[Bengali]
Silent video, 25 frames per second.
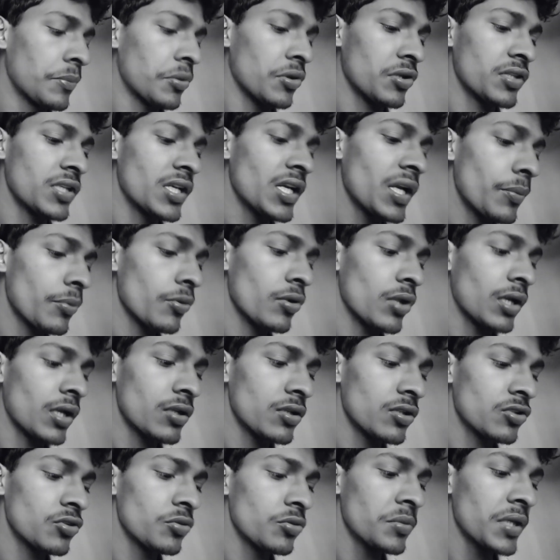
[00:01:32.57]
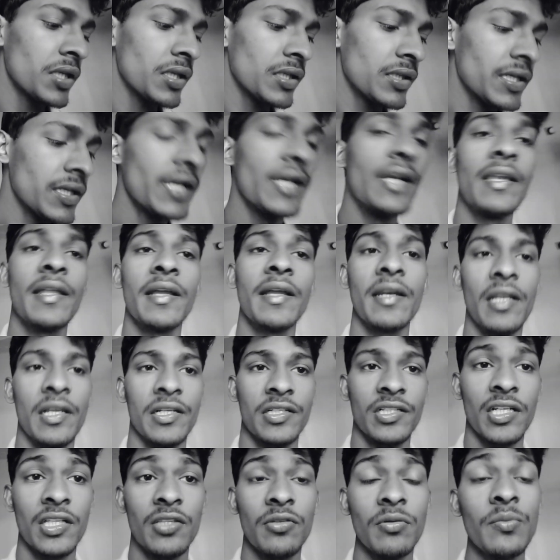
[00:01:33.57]
পতনের প্রধানত তুমি যে এন্ডিংটা
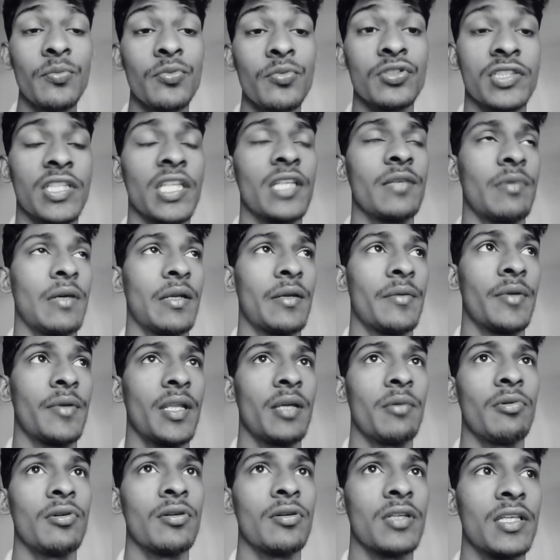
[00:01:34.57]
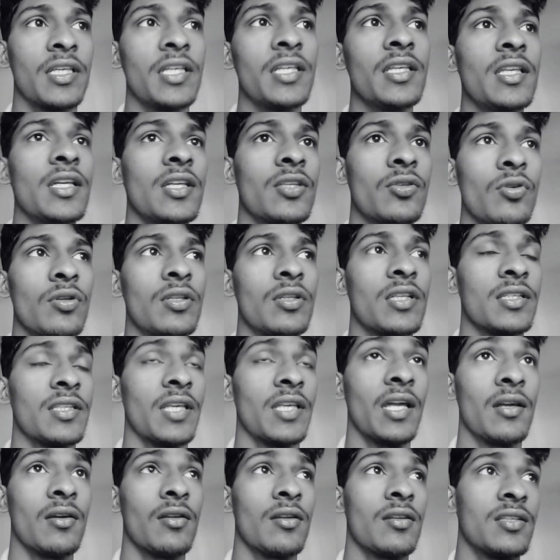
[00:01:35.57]
সেটা তুমি বুঝতেই পারবেন এবং কী যে চলছে
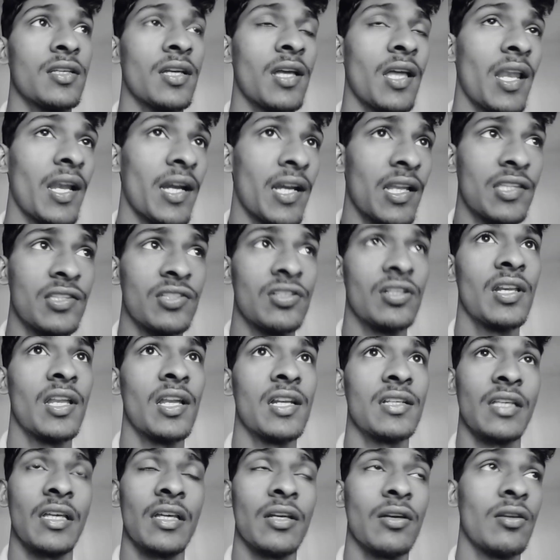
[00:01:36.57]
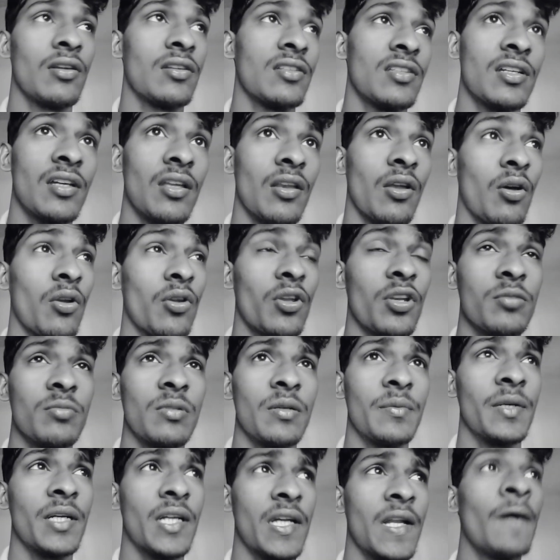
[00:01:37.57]
সাইকোলজিক্যাল একটা থ্রিলার সাইকোলজিক্যাল হরর
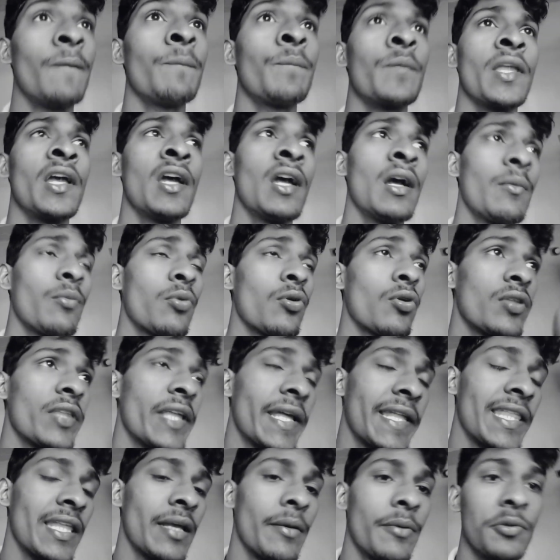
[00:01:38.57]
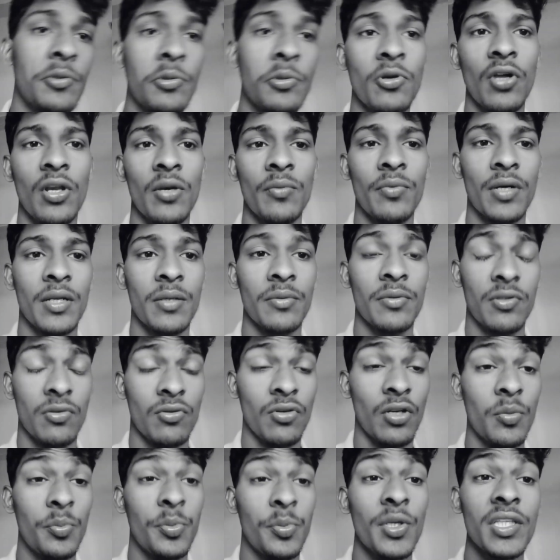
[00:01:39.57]
ব্যাপারটা পুরো দেখতে হবে তুমি গল্পটার মতো
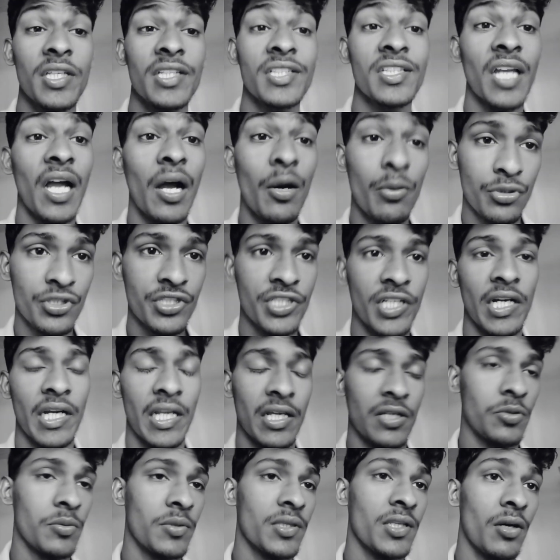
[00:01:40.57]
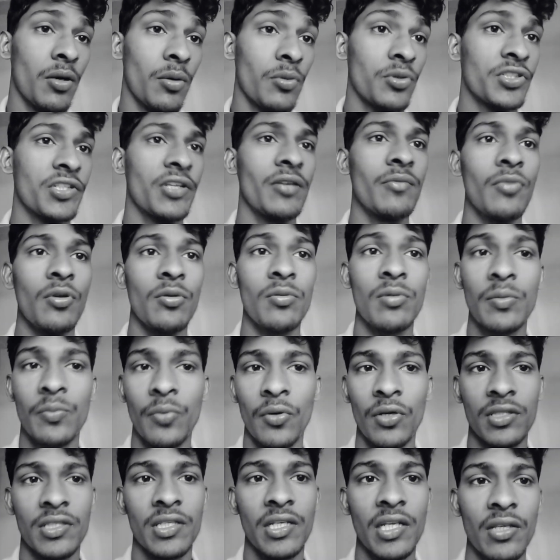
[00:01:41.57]
গল্পটা জাস্ট আউটস্ট্যান্ডিং তোমাদের অবশ্যই আমি বলবো
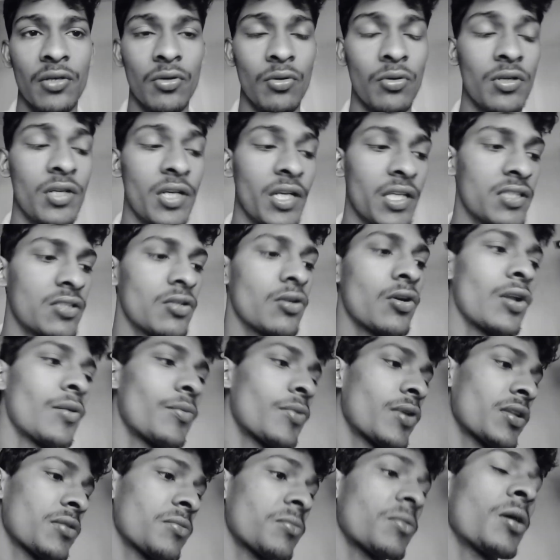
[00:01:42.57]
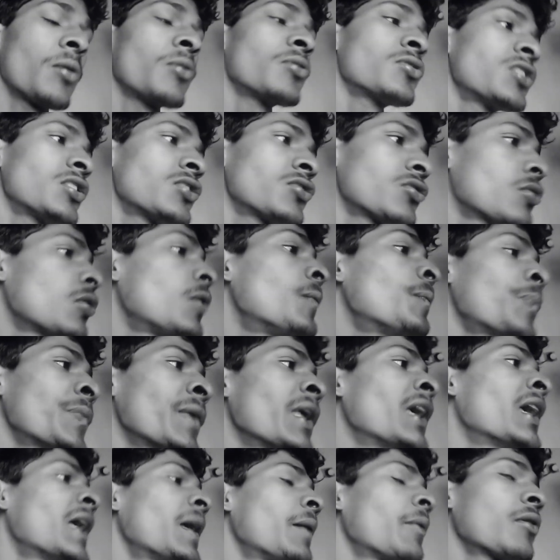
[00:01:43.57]
পতনের রোহন রাজ্য গল্পটা তোমরা অবশ্যই শোনো
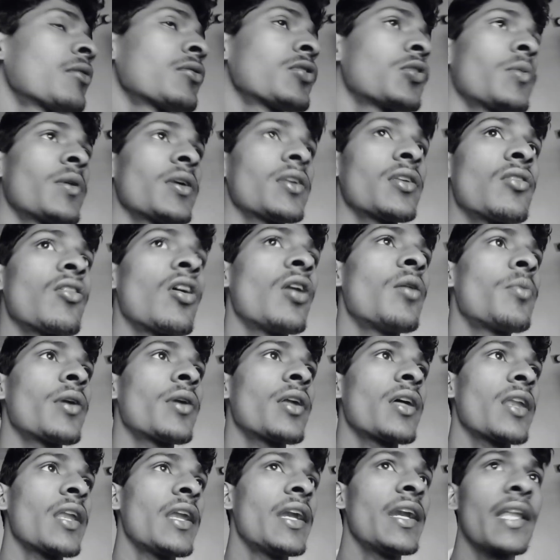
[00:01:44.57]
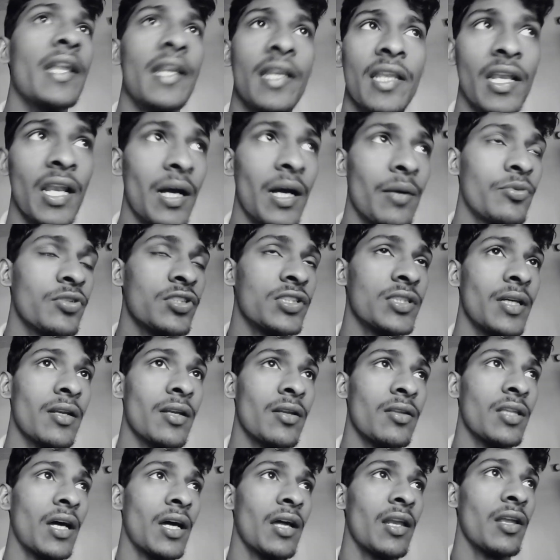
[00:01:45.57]
এবং তোমরা যদি গল্পটার এন্ডিংটা না বুঝতে
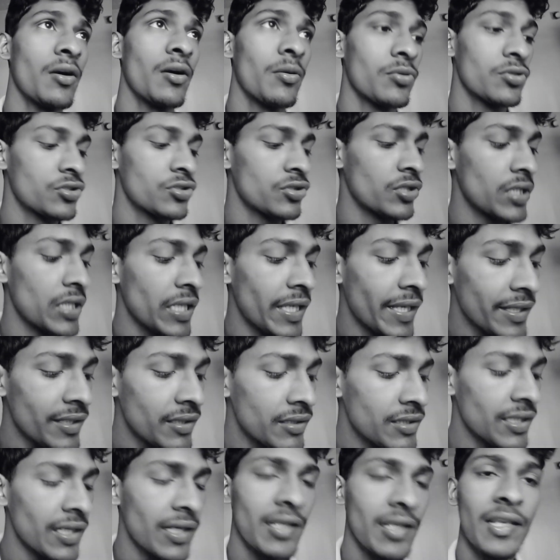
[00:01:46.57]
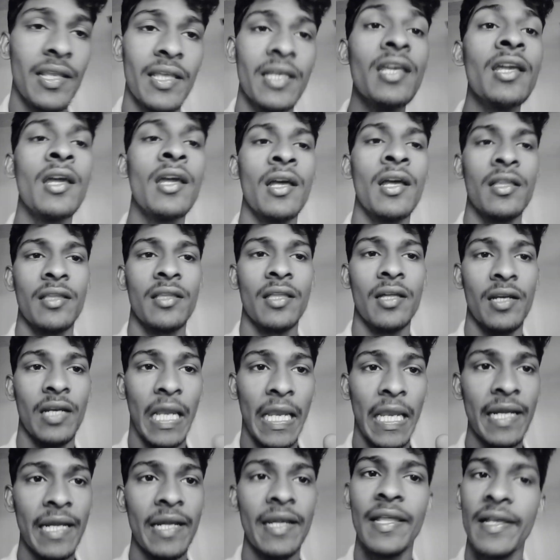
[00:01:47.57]
পারো তাহলে অবশ্যই এই চ্যানেলেই তার
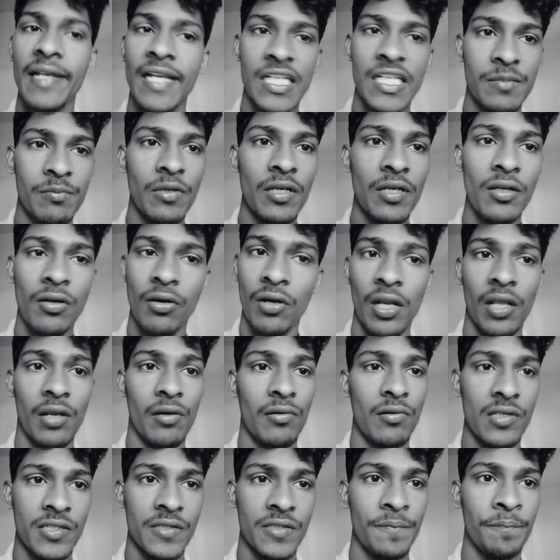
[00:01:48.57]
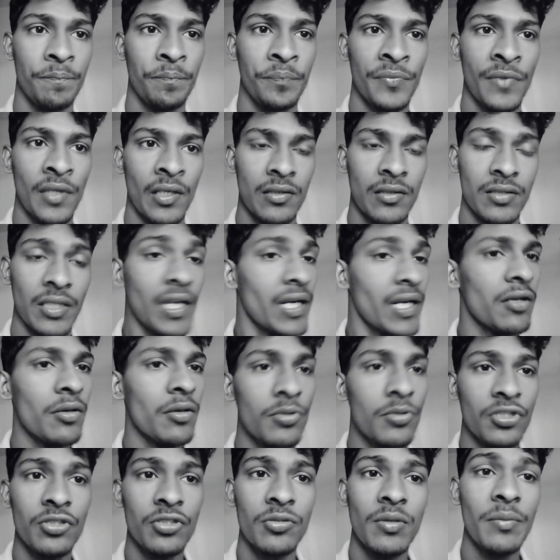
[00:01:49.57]
এন্ডিং এক্সপ্লেন করা রয়েছে তার আগে
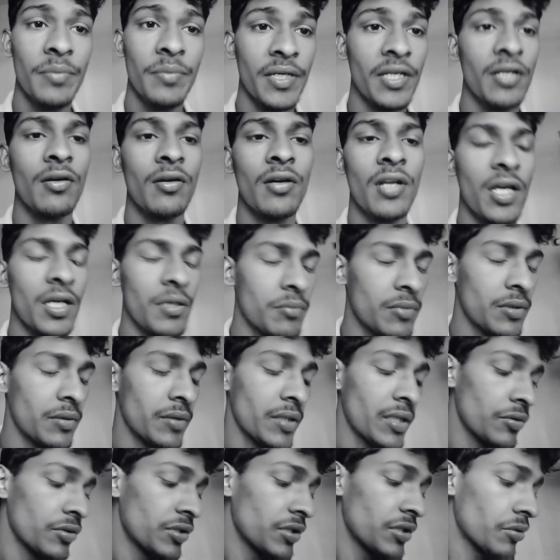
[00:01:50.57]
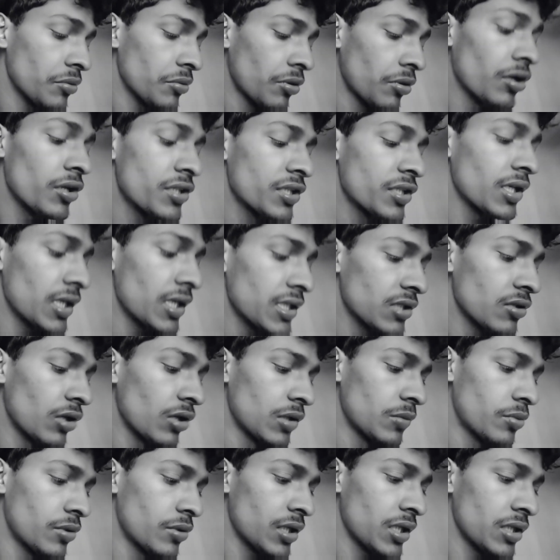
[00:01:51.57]
অবশ্যই তোমার ভিডিওটা মানে ওই যে অরিজিনাল যে
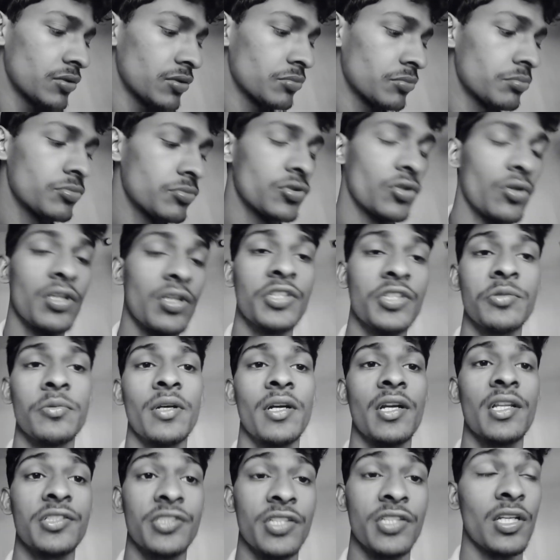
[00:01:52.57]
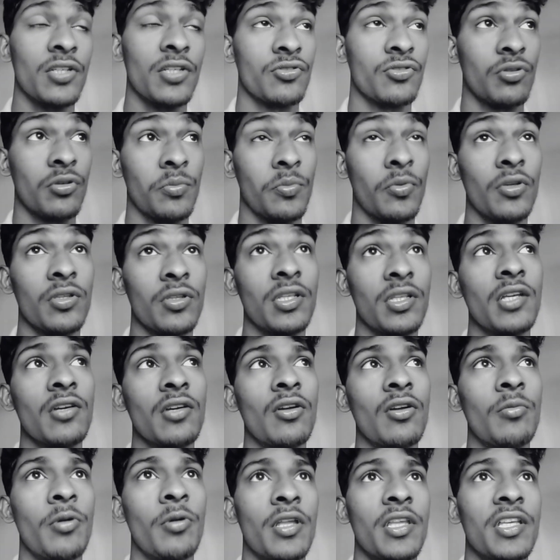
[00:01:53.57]
গল্পটা চল্লিশ মিনিটের সেটা শোনো কত এই
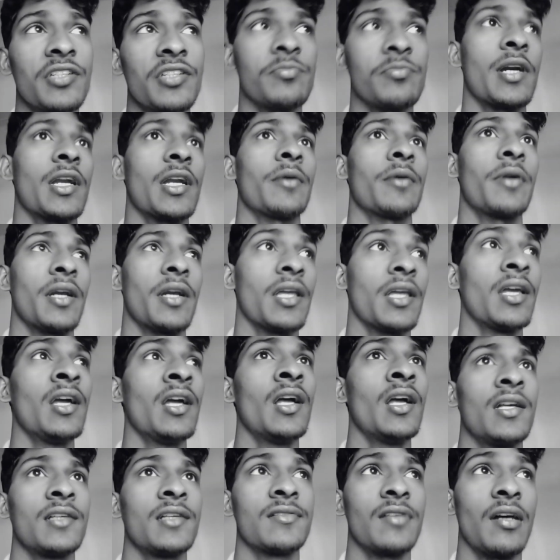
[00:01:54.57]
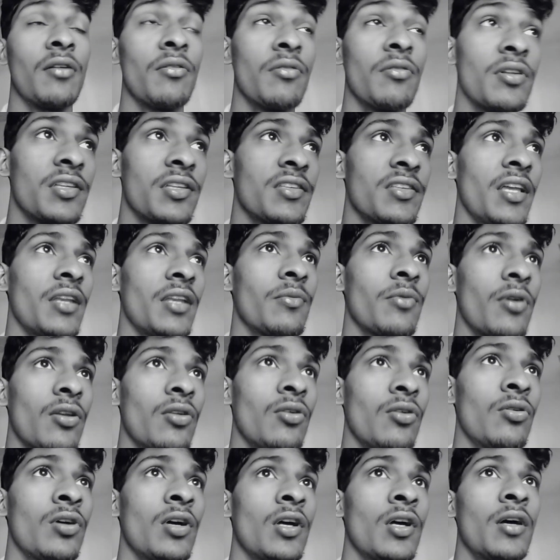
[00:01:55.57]
গল্পটা জাস্ট ফাটাফাটি সাউন্ড ডিজাইন
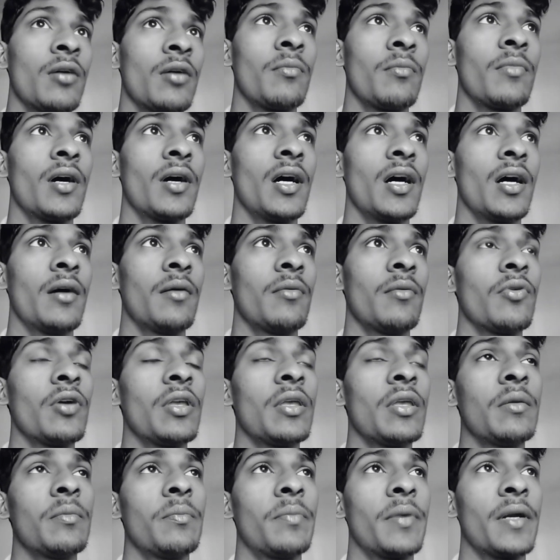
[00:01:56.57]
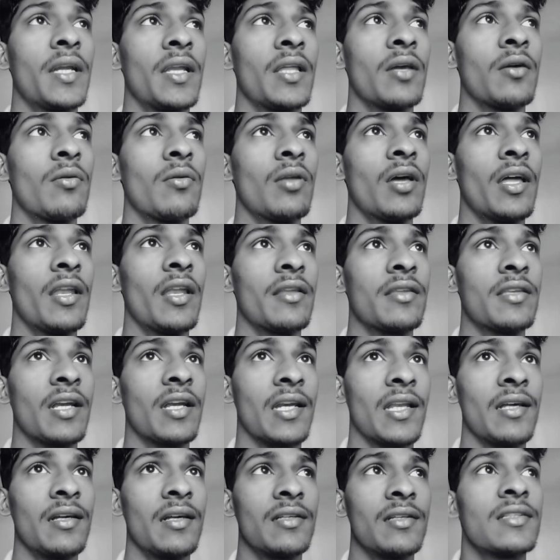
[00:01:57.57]
বলো বা ওই পার্টিকুলার যে
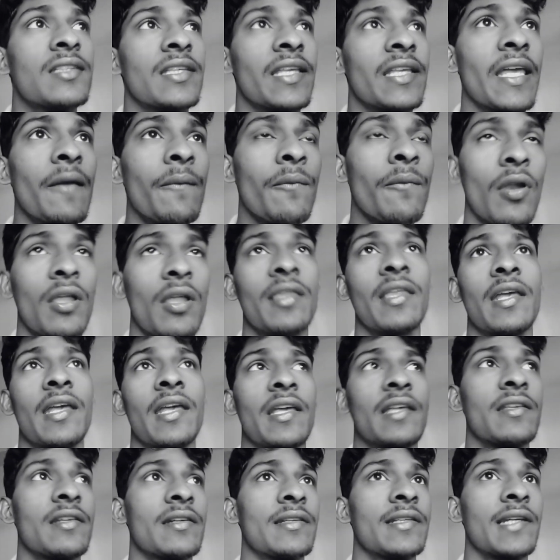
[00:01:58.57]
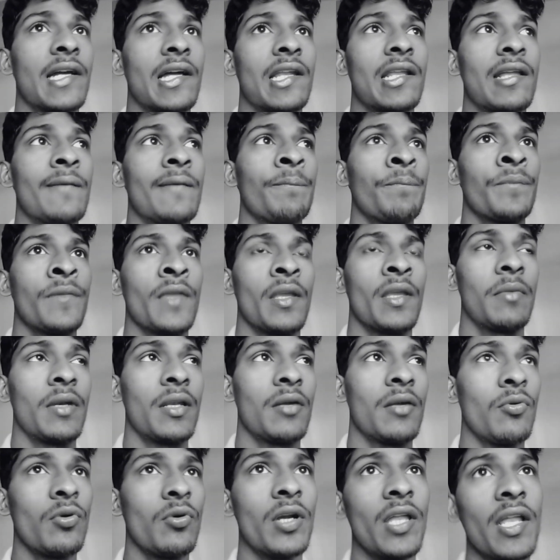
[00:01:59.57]
একটা স্কেপ ওরা দেখিয়েছে যেখানে
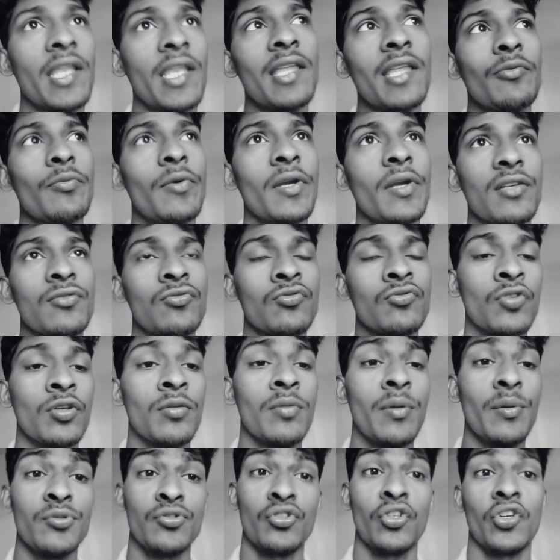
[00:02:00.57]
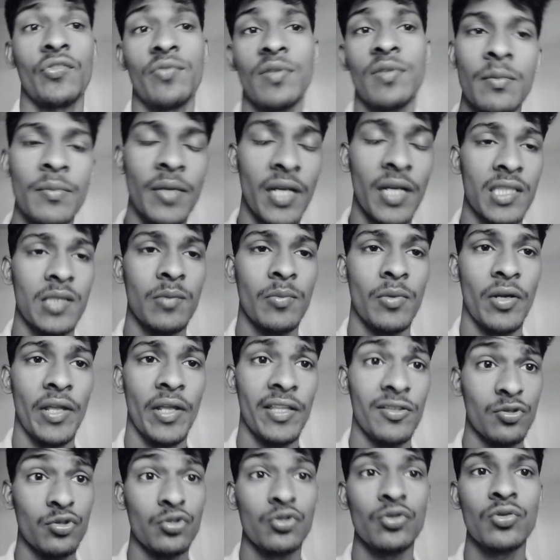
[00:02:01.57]
মানে ওটা নিয়ে তুমি একটা সুন্দরভাবে শর্ট ফিল্ম বানাতে পারো এত